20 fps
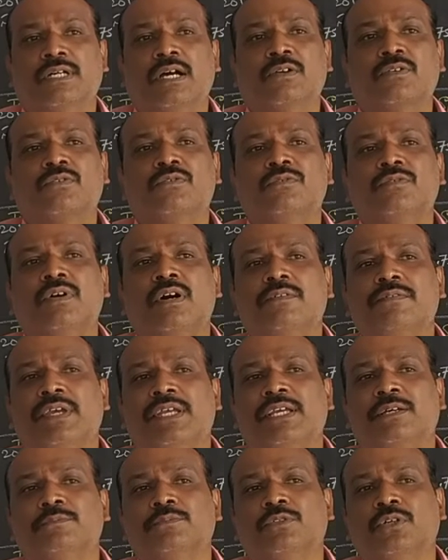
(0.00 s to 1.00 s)
తక్కువ
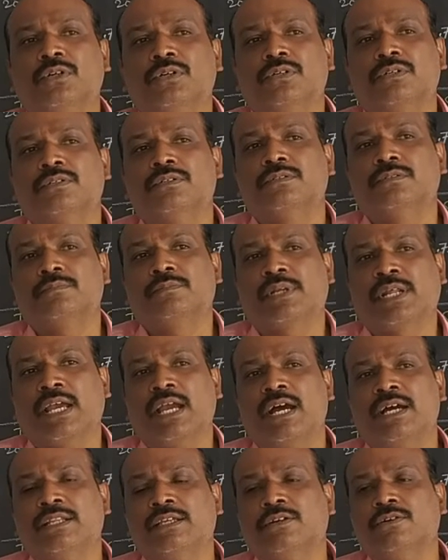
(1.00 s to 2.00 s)
వ్యయంతో
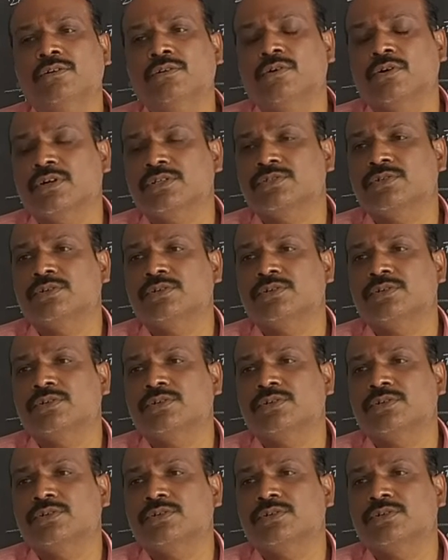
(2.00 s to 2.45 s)
ప్రయాణికులను ఒక